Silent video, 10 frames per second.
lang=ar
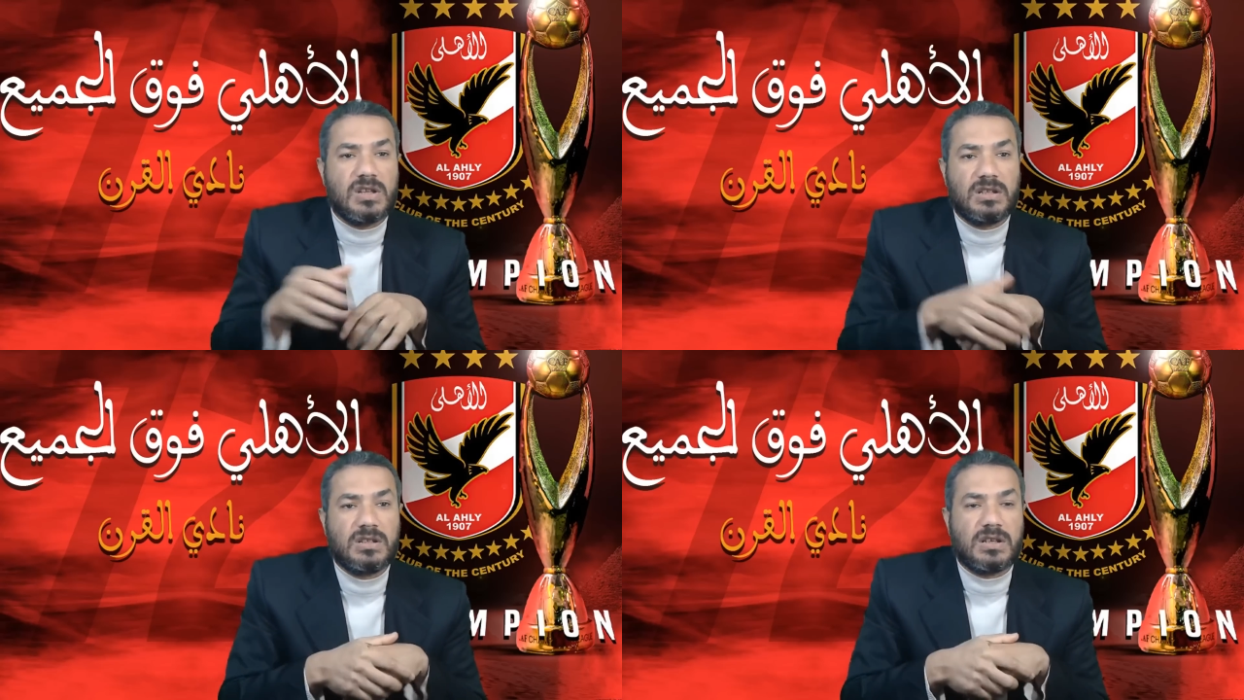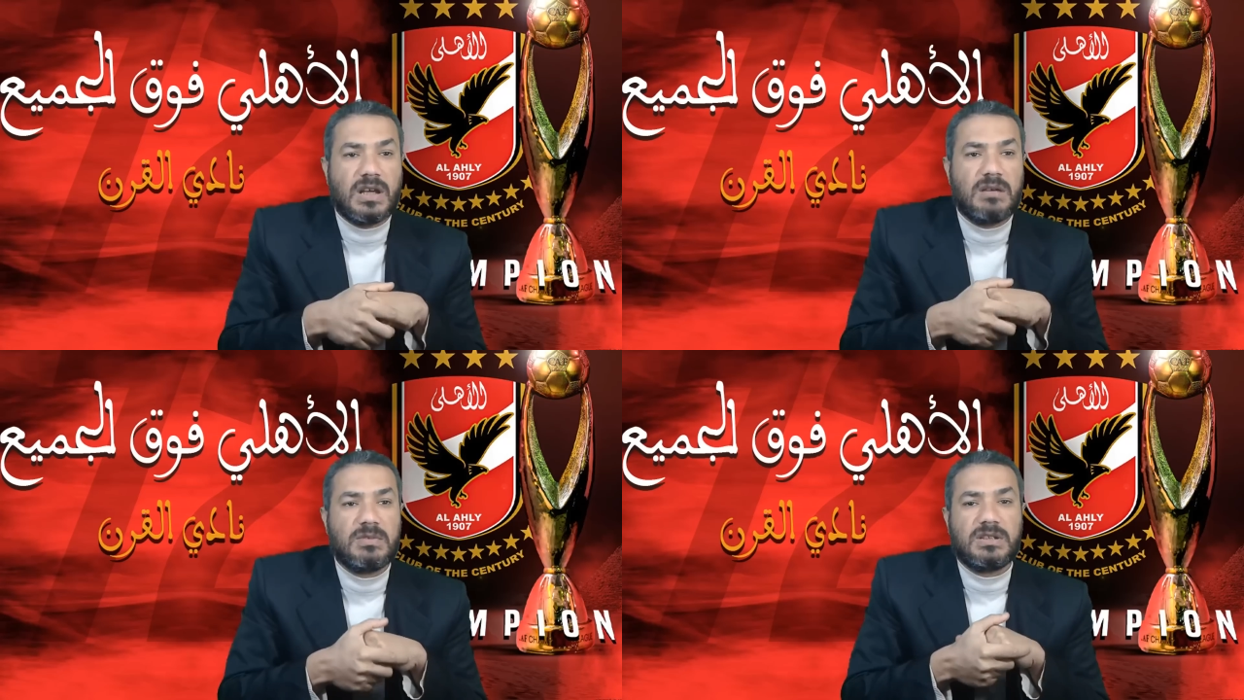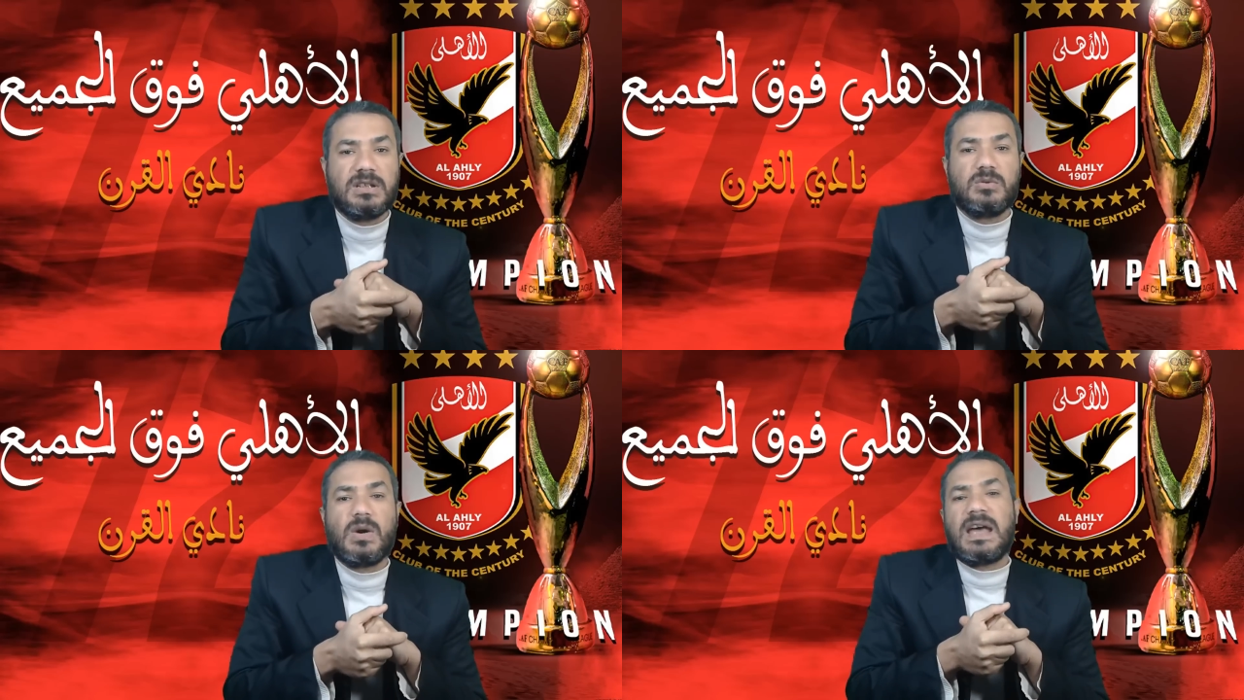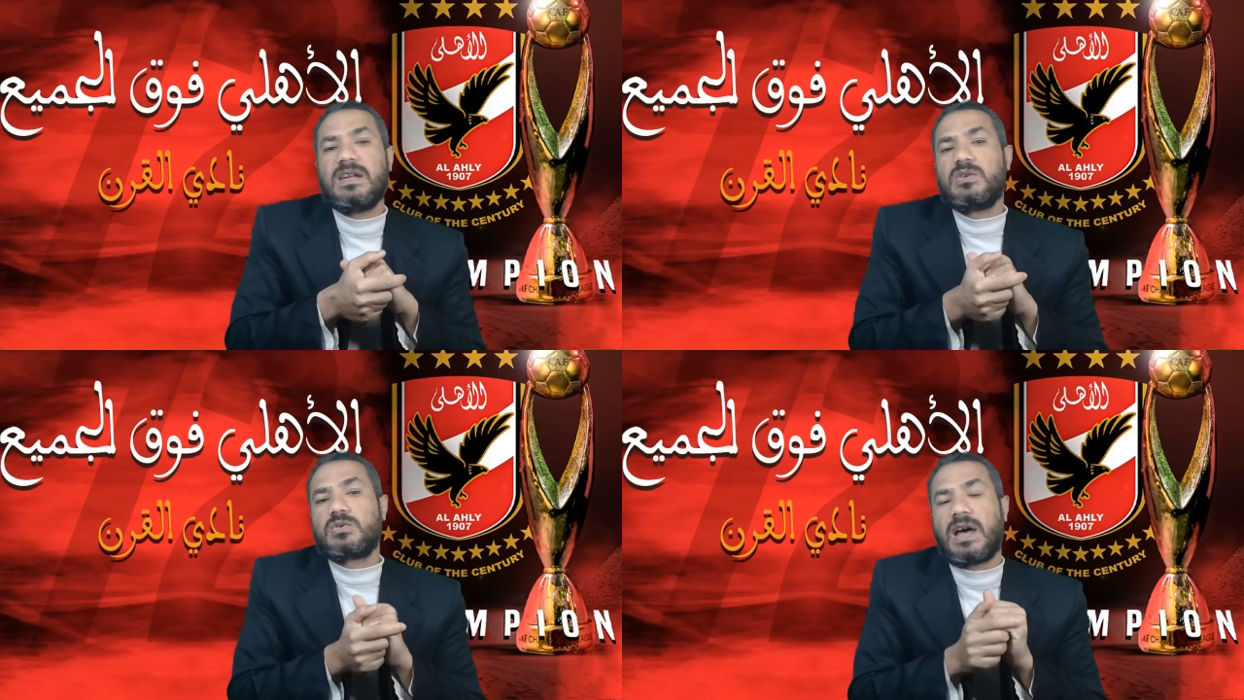نادي ريال مدريد
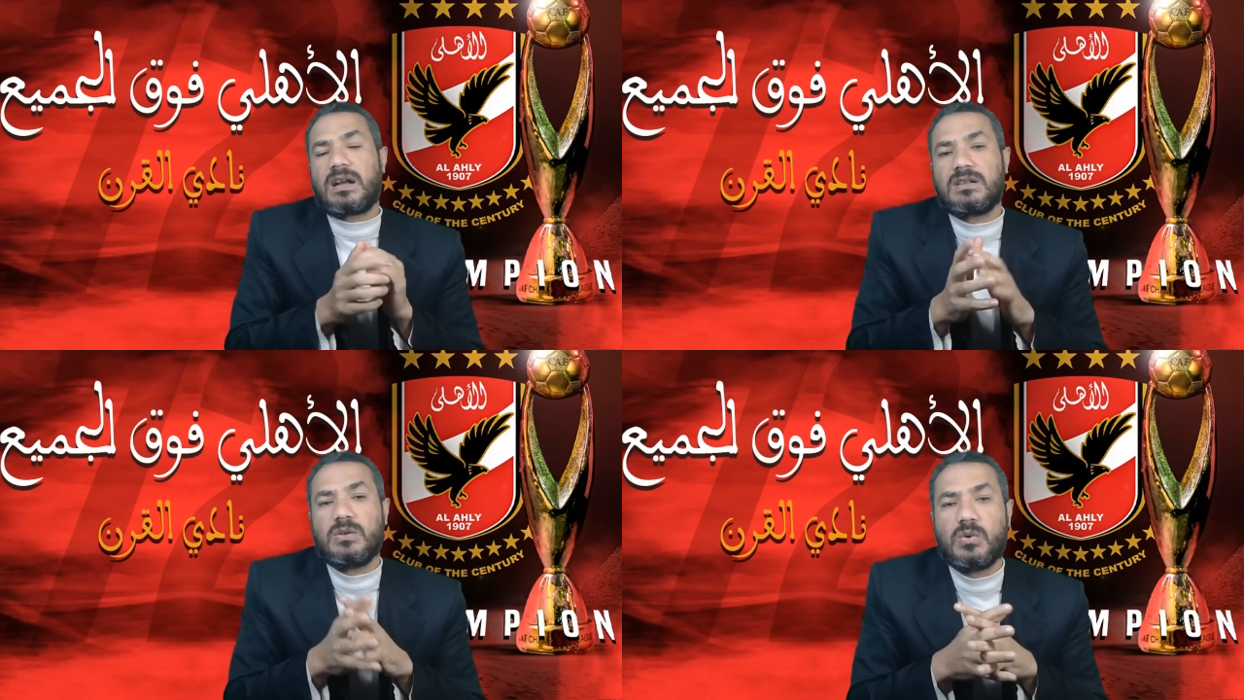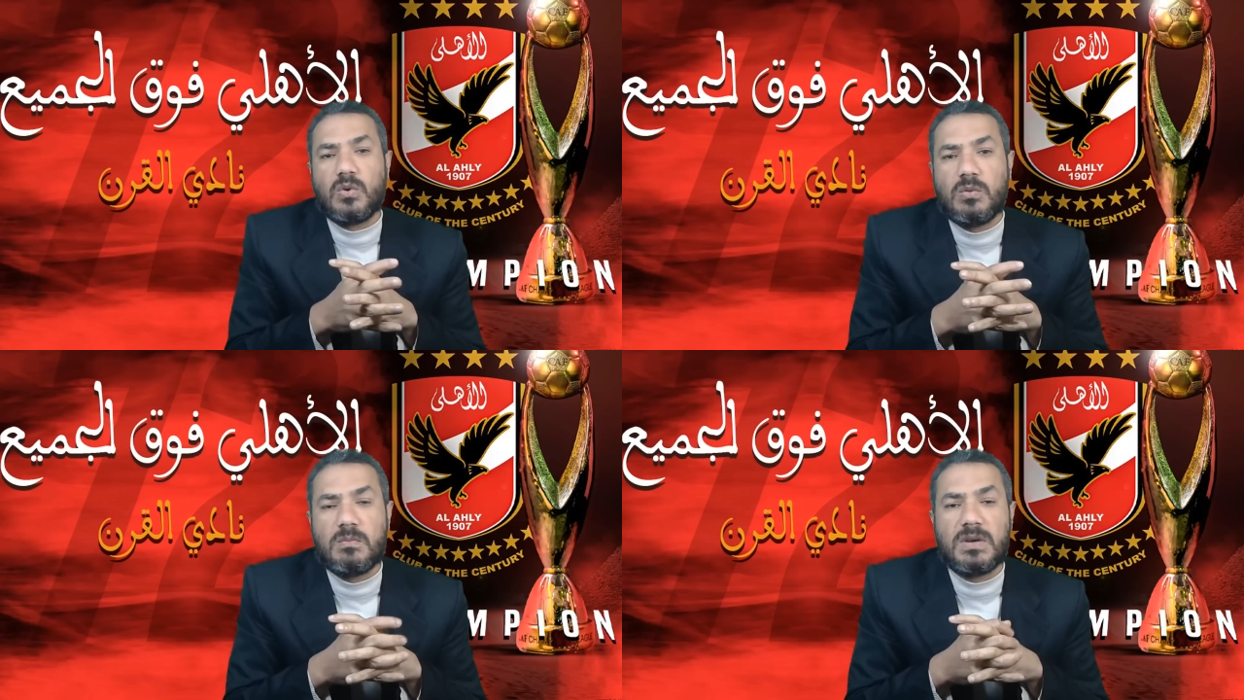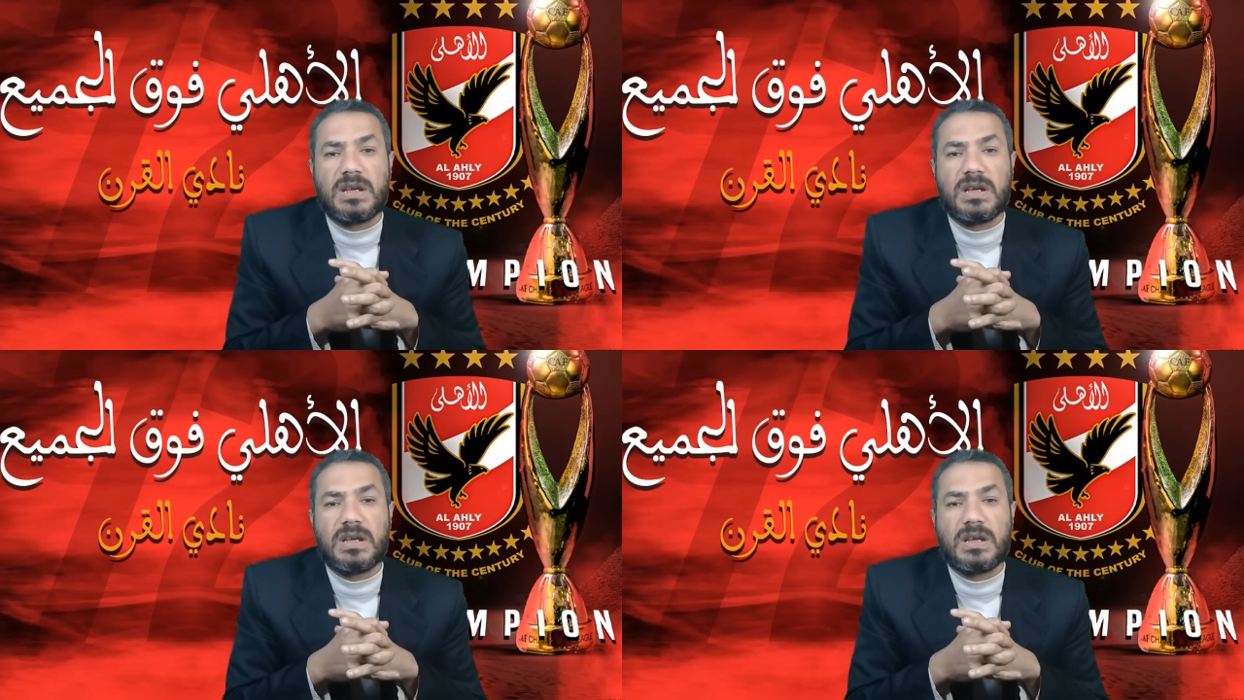وقال انه تعرض للهجوم